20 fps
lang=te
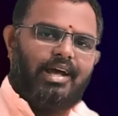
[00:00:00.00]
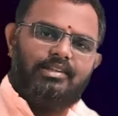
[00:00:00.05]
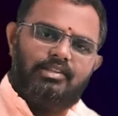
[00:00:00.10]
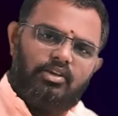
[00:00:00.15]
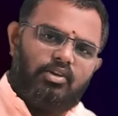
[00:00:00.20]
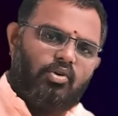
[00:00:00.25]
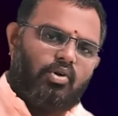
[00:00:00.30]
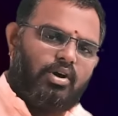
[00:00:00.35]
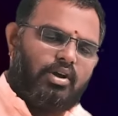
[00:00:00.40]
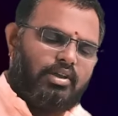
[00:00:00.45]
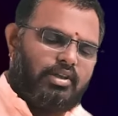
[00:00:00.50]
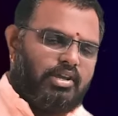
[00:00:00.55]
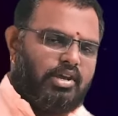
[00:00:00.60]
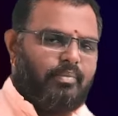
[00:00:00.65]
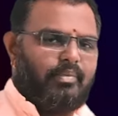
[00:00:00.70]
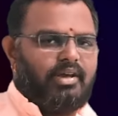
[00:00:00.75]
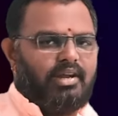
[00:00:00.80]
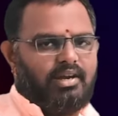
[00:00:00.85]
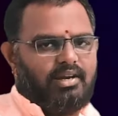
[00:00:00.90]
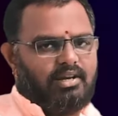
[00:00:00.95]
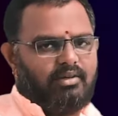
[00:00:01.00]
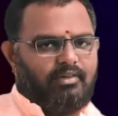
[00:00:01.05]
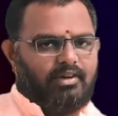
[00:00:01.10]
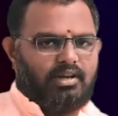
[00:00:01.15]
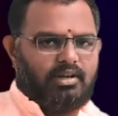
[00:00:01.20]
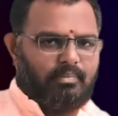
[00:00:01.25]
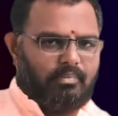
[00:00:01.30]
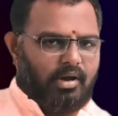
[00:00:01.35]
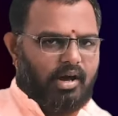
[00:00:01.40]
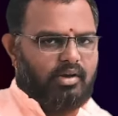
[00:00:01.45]
అది
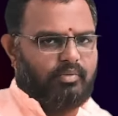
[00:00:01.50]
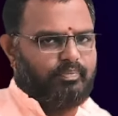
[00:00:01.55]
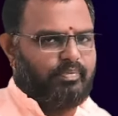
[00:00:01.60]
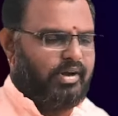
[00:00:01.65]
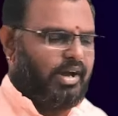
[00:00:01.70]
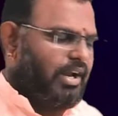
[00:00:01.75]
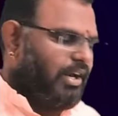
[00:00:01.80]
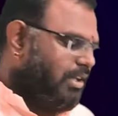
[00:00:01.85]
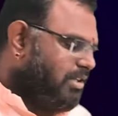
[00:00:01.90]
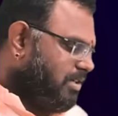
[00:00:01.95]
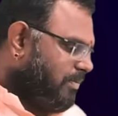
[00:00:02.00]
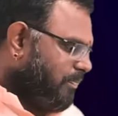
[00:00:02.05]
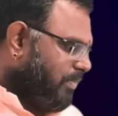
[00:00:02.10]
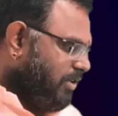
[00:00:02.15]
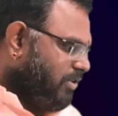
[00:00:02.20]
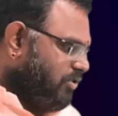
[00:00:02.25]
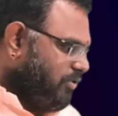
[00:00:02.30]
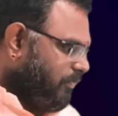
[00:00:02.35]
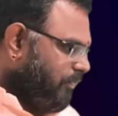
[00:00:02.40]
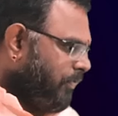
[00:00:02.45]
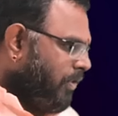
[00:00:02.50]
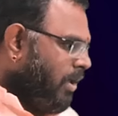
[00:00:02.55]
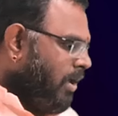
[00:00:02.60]
యోగ్యమైనటువంటి మార్పుగానే చెప్పచ్చు